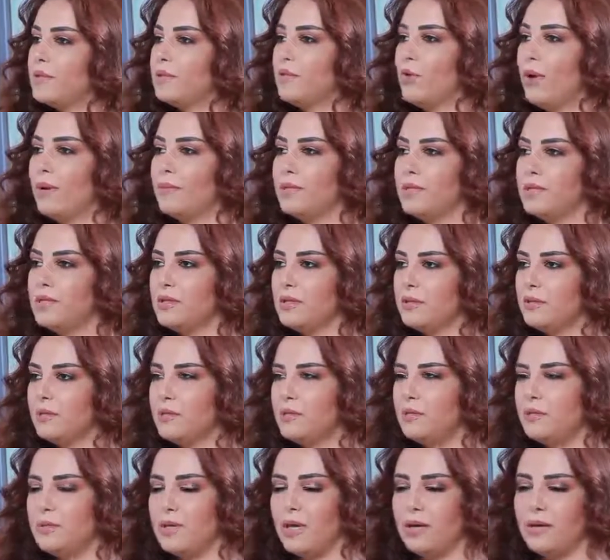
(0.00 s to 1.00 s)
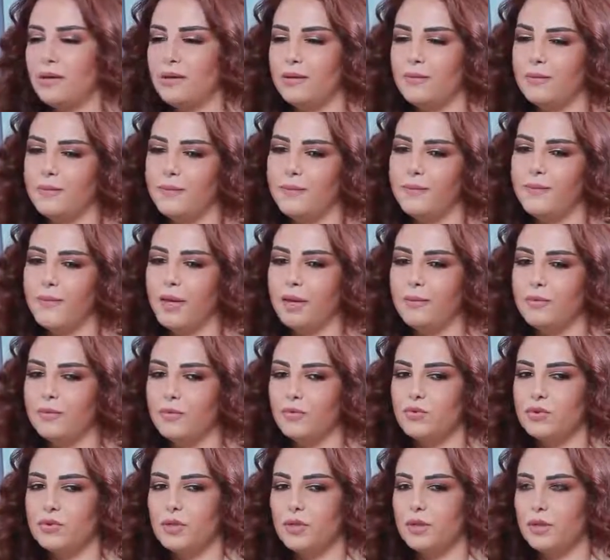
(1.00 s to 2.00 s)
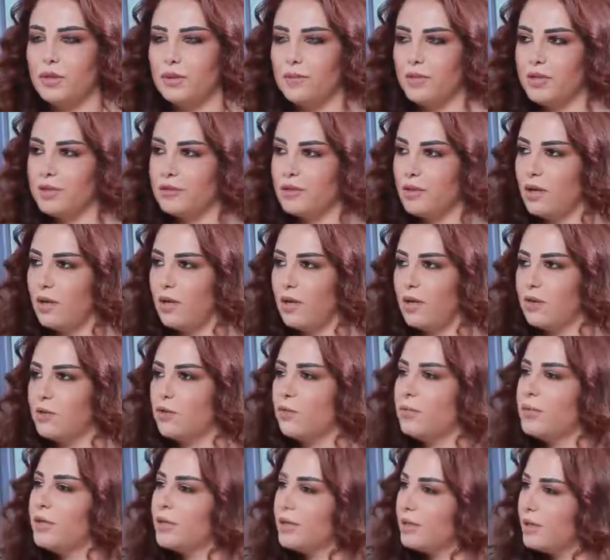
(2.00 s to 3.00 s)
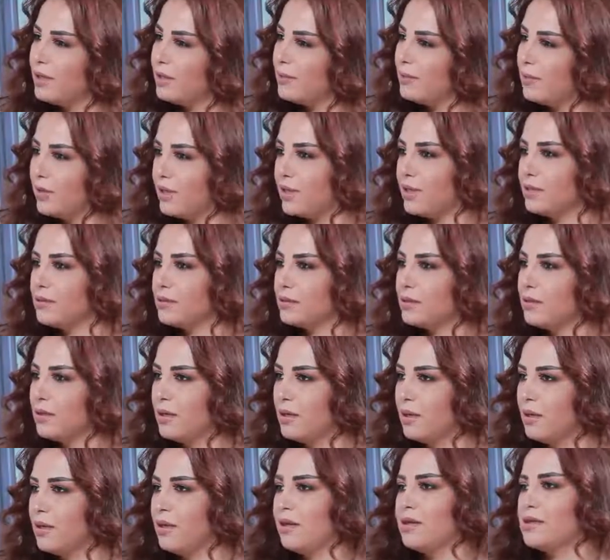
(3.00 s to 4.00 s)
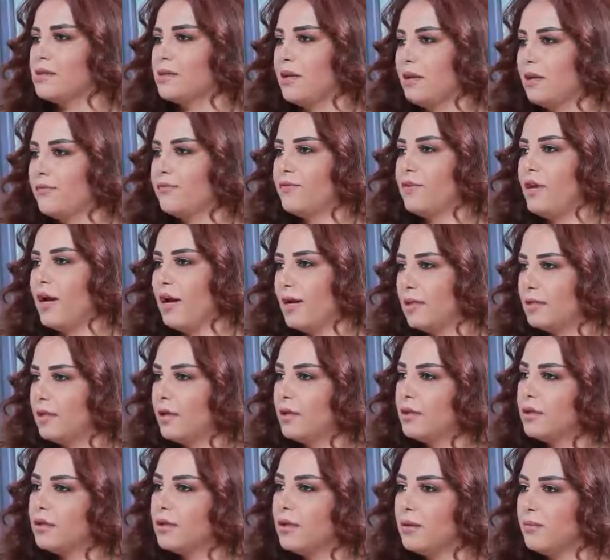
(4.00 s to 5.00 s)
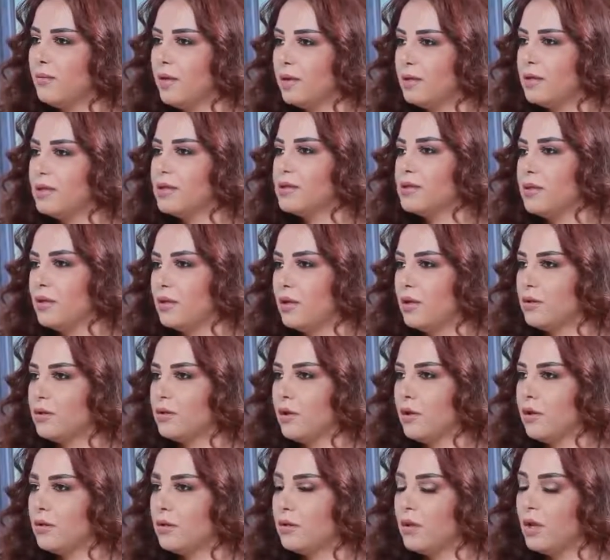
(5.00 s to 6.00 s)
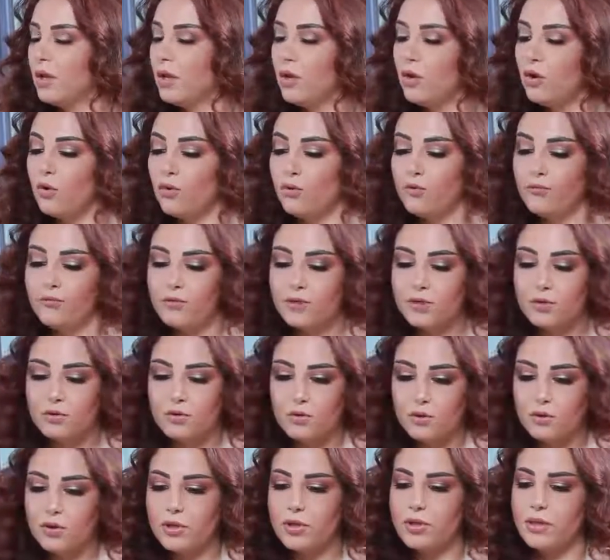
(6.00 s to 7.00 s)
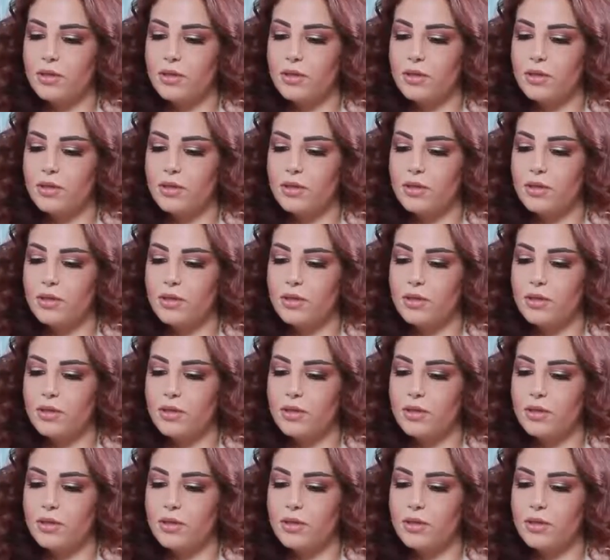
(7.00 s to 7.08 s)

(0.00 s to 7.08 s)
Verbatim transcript: بيزيد وعم بيزيد يعني عم نوصل لمطرح انه بكل بيت في حدا صار في حدا صحيح. مريض سرطان مم. وفي دور